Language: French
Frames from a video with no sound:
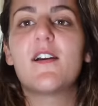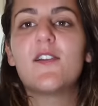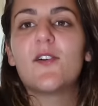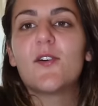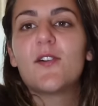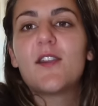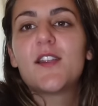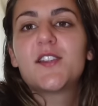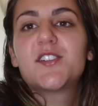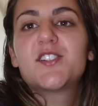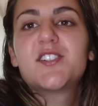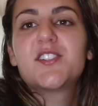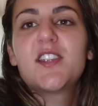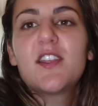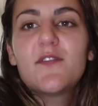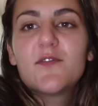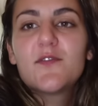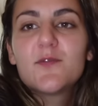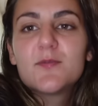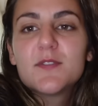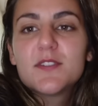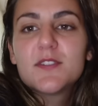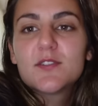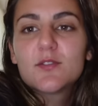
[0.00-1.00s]
Alors la
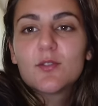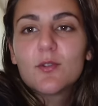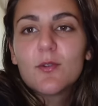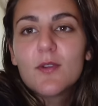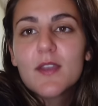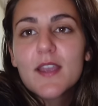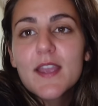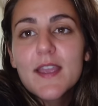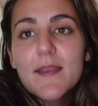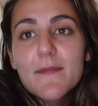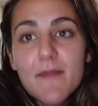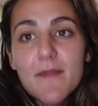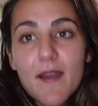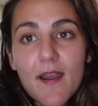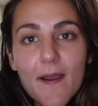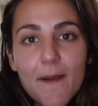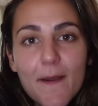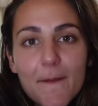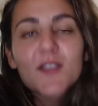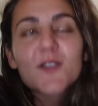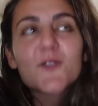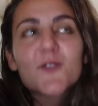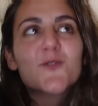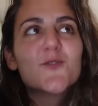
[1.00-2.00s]
chef cuistot
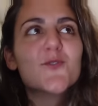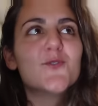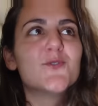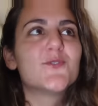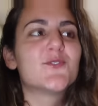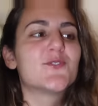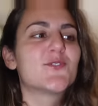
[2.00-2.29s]
Emma goûte.